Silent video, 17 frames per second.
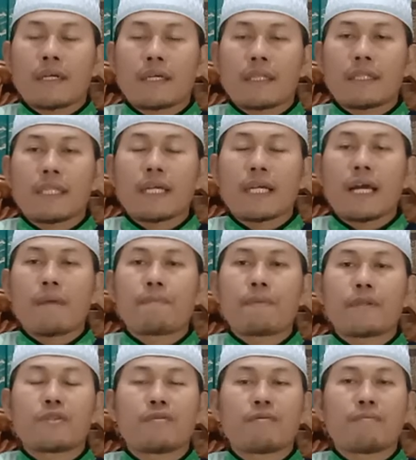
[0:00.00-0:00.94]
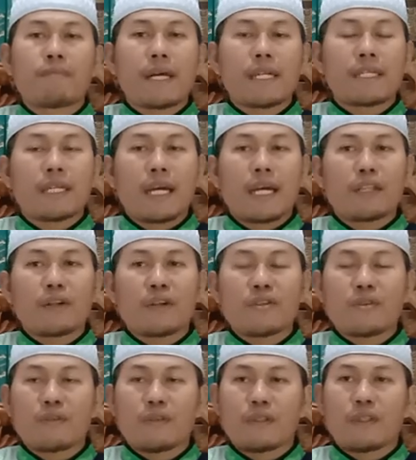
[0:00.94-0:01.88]
Ketika berjumpa dengan
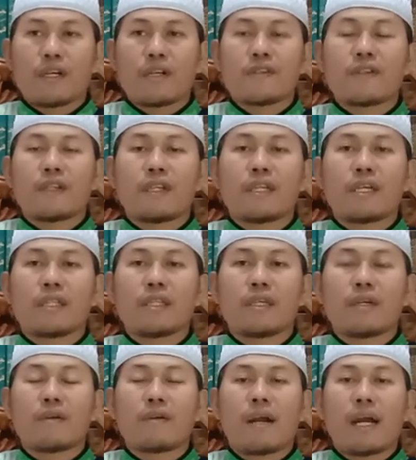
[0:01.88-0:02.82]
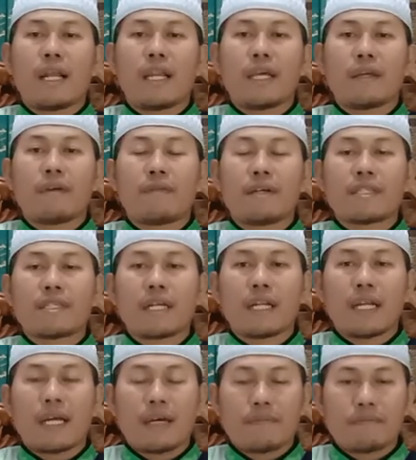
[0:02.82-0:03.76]
Rasulullah Shallallahu Alaihi
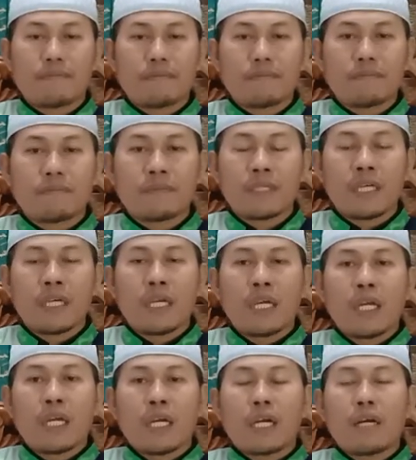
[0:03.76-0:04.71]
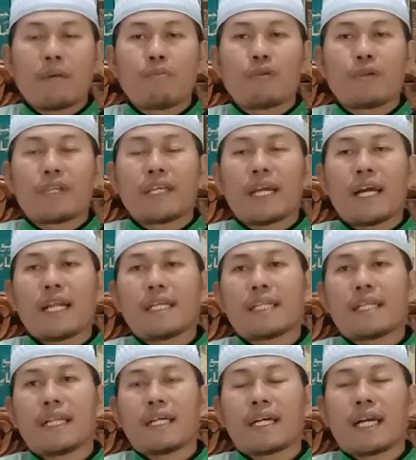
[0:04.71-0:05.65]
Wasallam,
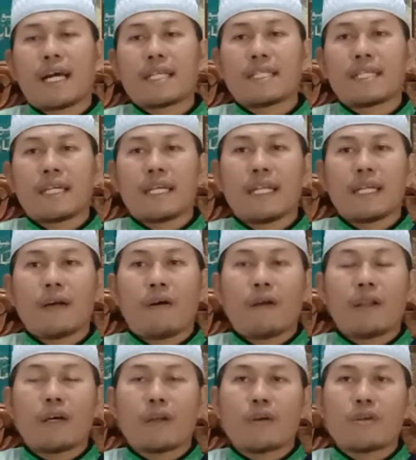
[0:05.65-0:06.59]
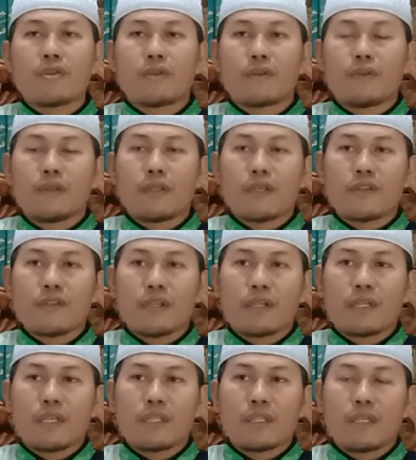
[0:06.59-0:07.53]
kemudian delegasi ini oleh Rasulullah
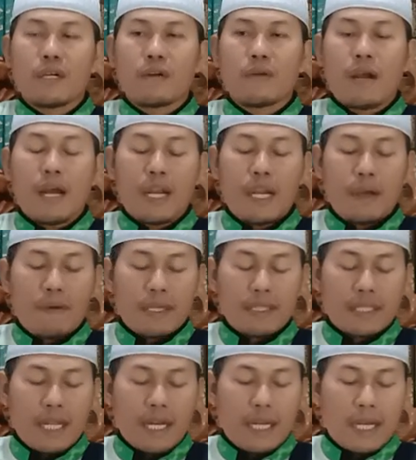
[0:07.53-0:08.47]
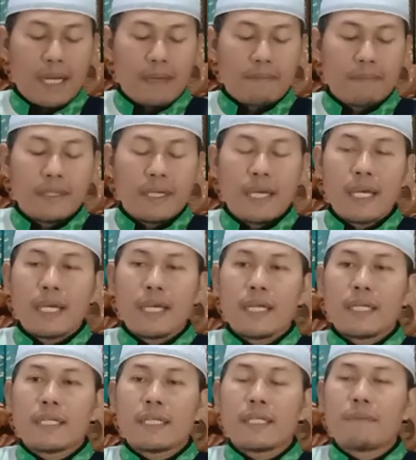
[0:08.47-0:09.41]
Shallallahu Alaihi Wasallam
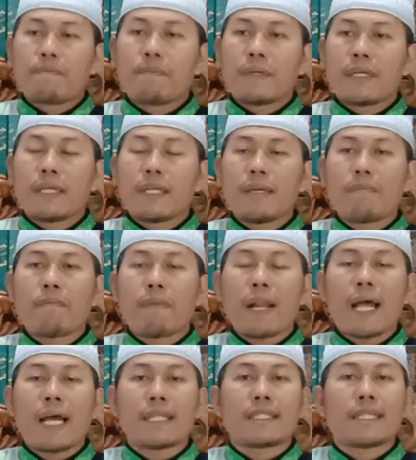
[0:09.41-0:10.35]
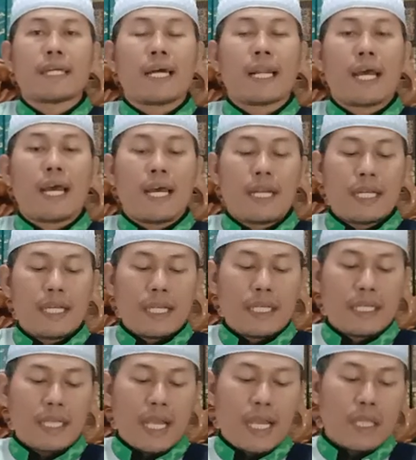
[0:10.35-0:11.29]
diberi
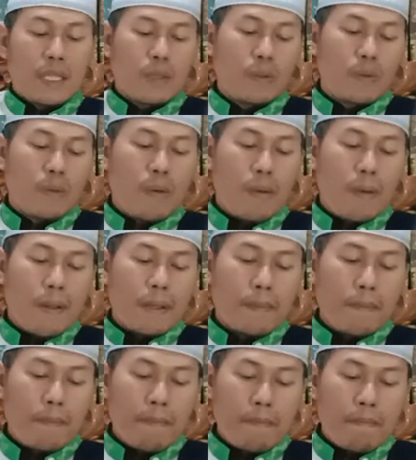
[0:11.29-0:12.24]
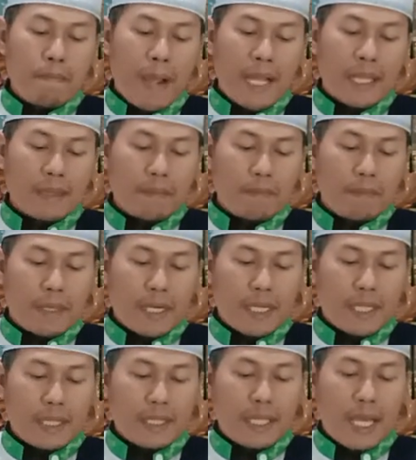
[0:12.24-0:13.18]
pelajaran yaitu empat
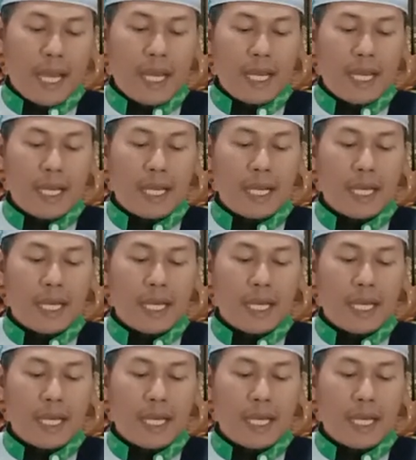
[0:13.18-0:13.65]
perintah